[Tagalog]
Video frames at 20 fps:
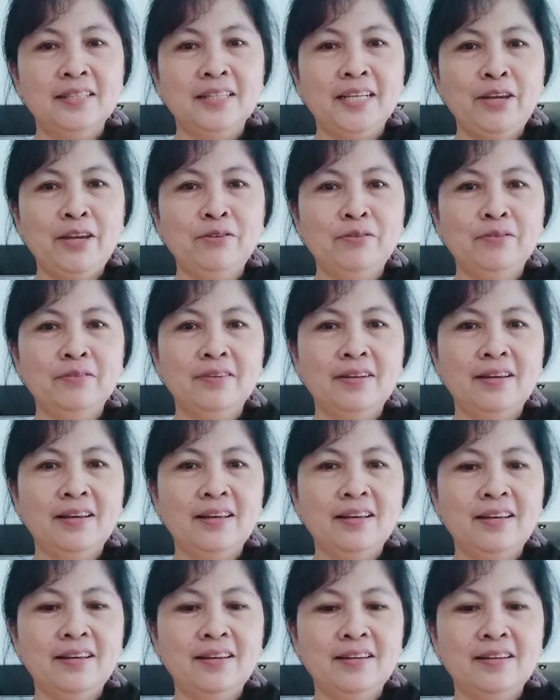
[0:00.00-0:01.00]
Ngayon,
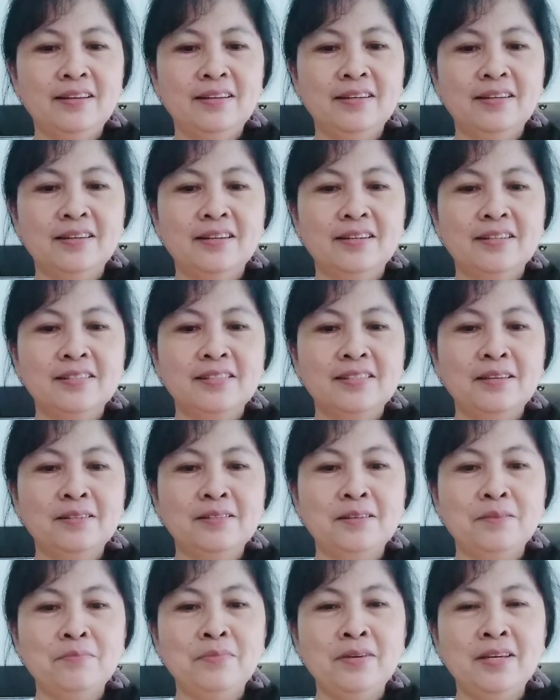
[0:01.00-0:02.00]
uh,
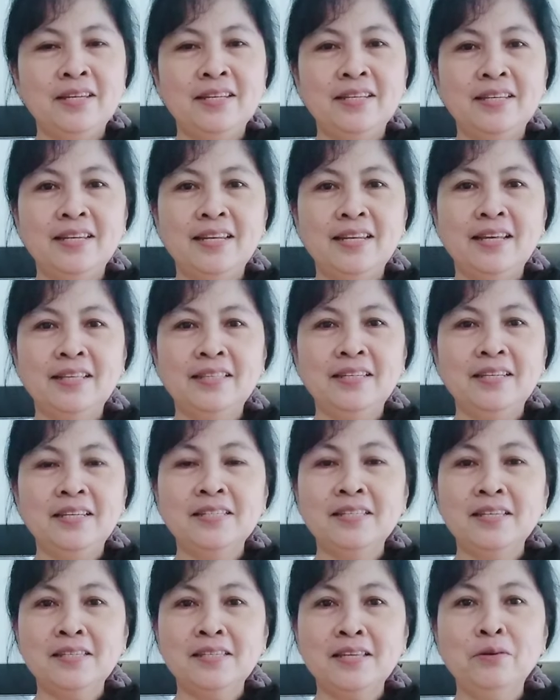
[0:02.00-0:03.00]
sasabihin din natin,
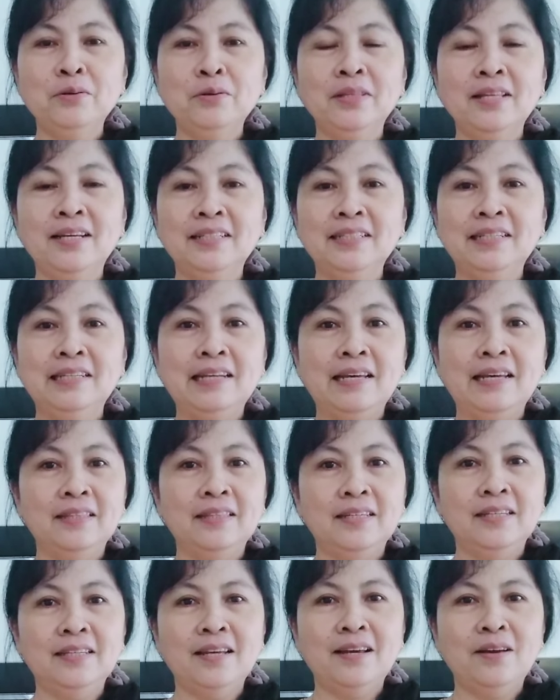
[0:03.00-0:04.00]
isasagot lang din
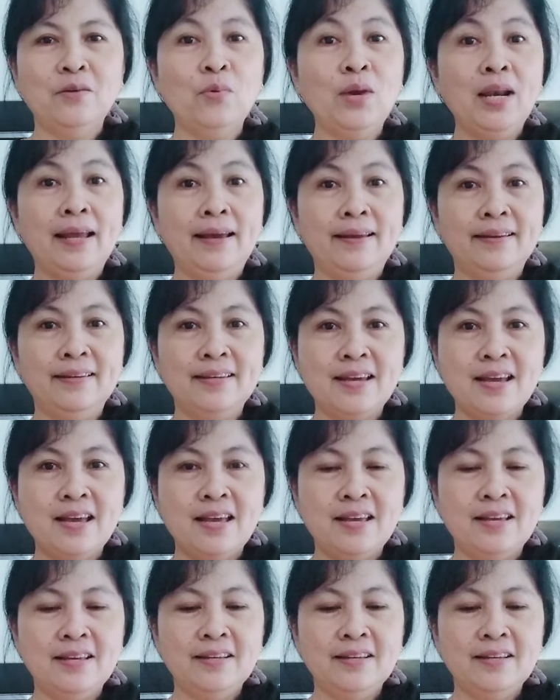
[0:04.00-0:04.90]
natin na wala na